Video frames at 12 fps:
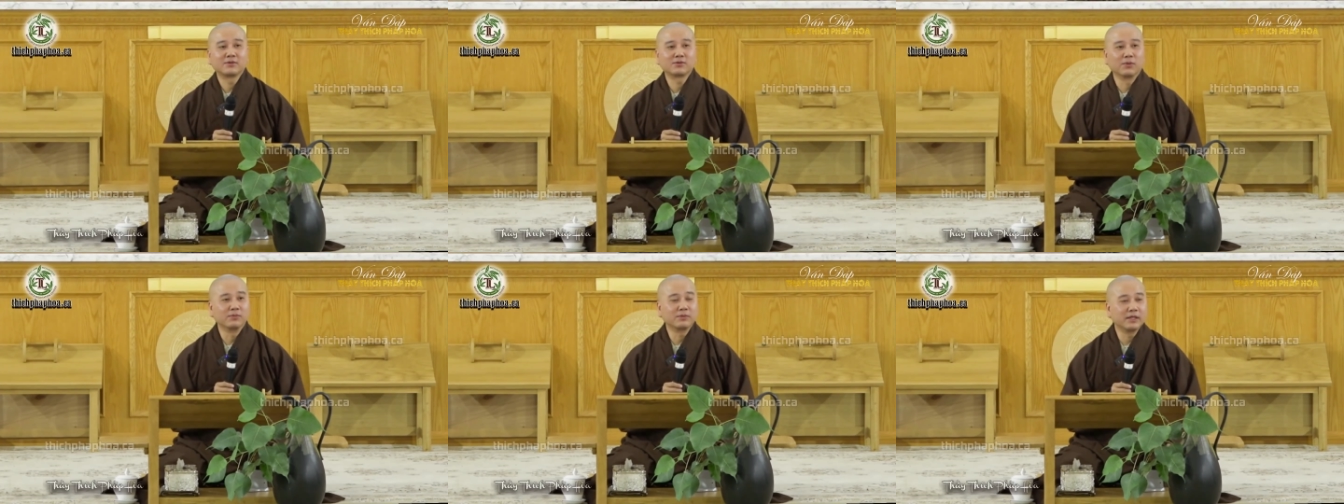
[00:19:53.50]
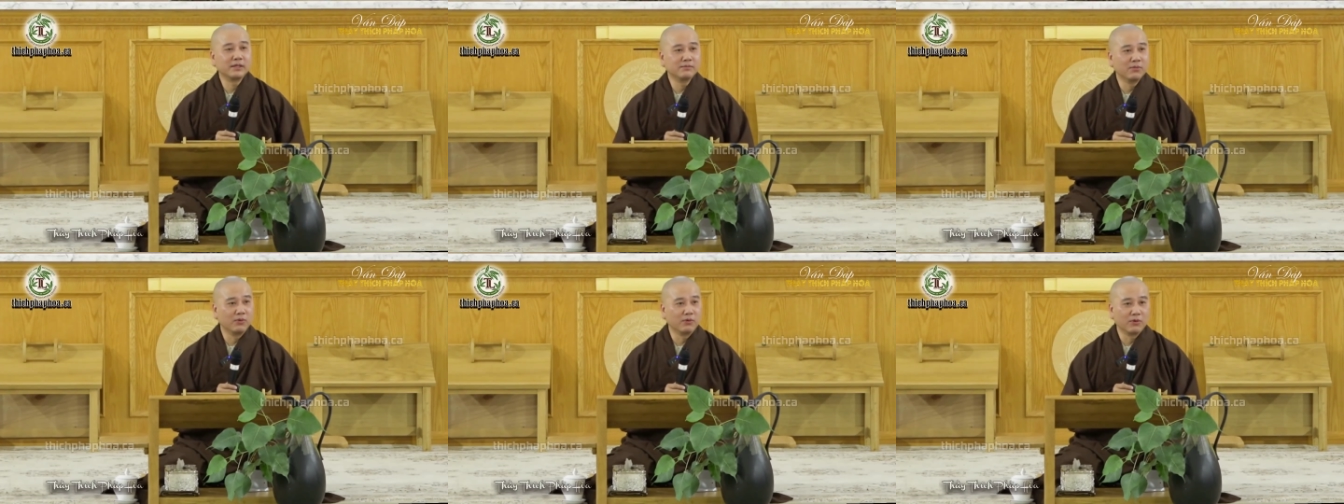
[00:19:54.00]
tụng
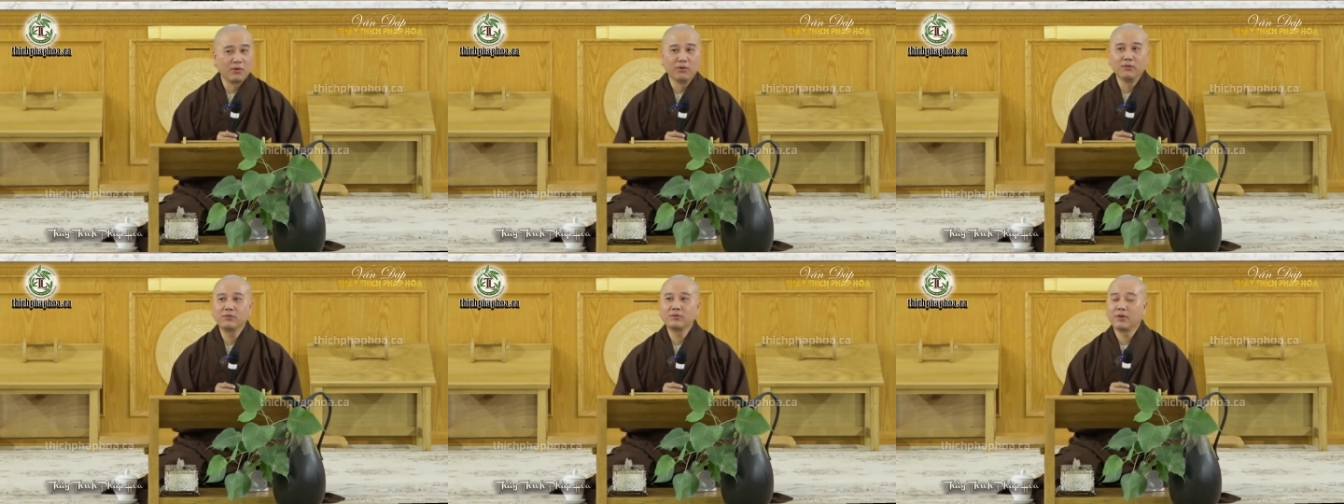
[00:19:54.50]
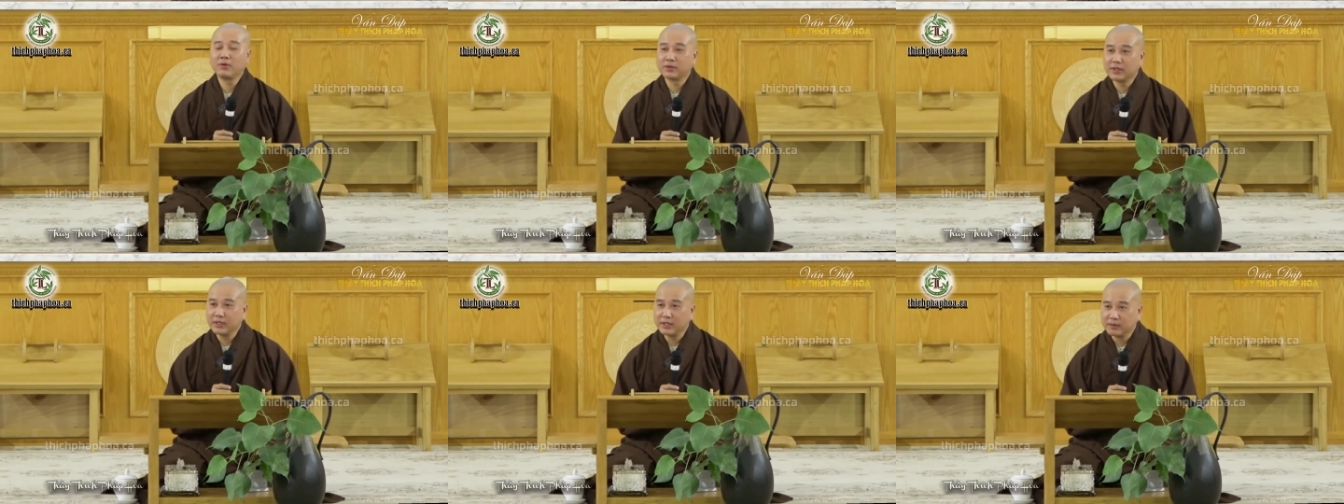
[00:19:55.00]
kinh buồn ngủ, ngồi
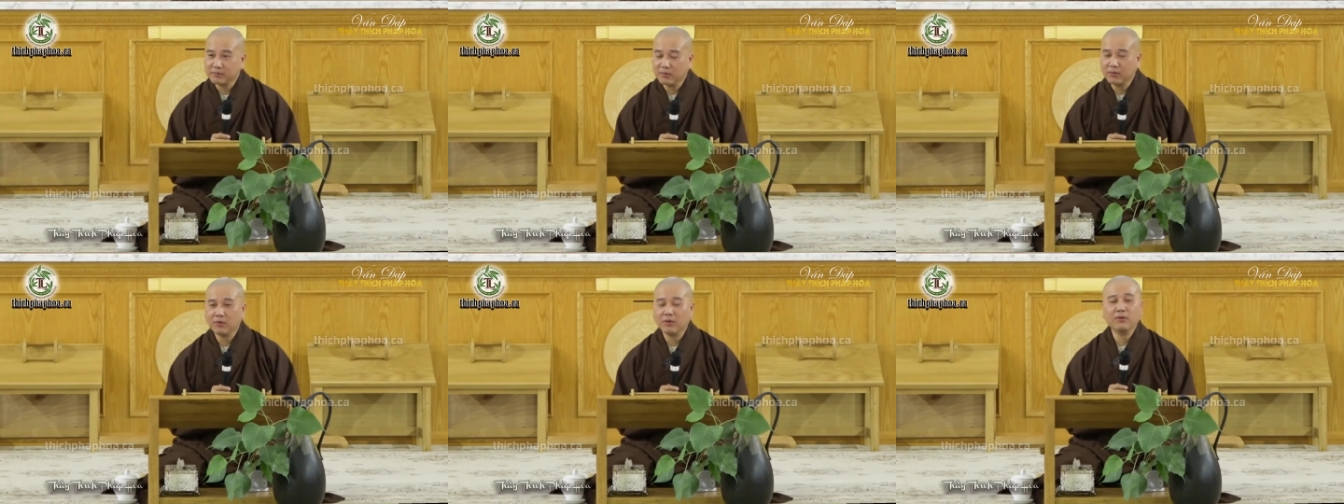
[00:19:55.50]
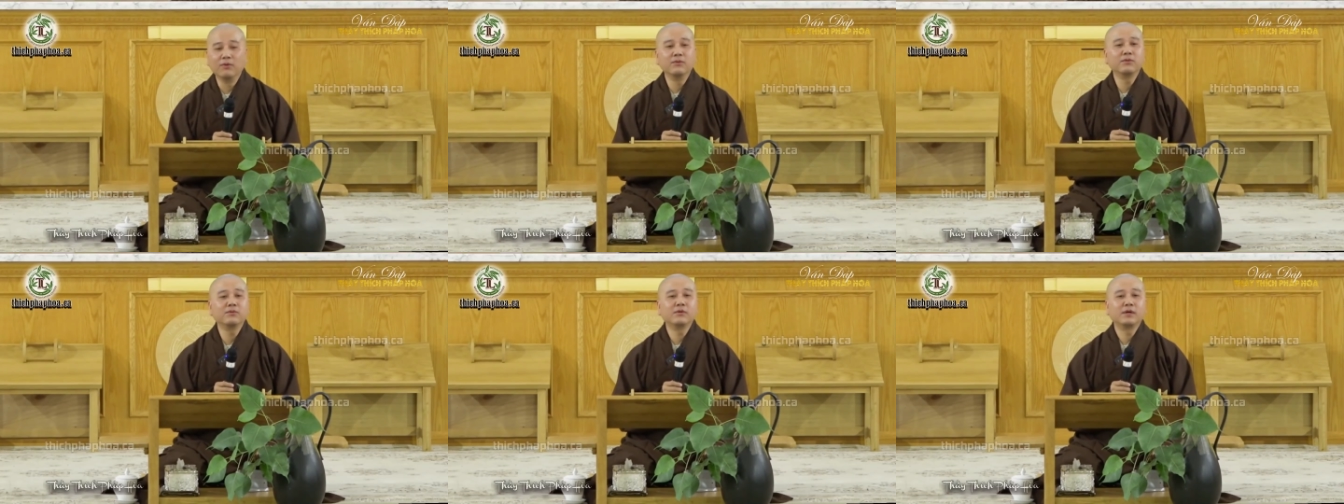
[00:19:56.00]
thiền buồn
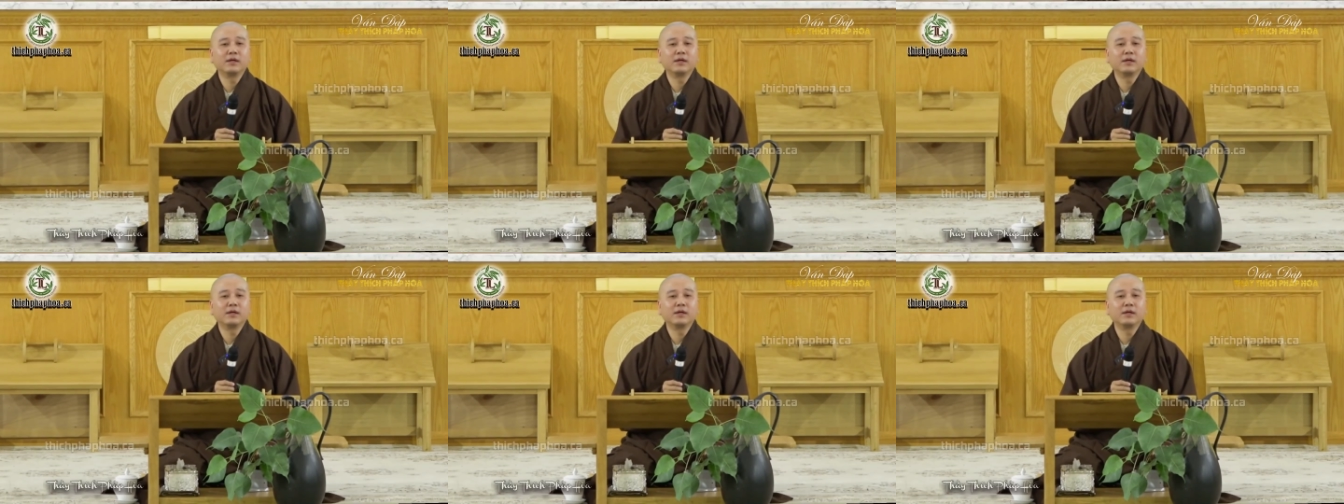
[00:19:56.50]
ngủ.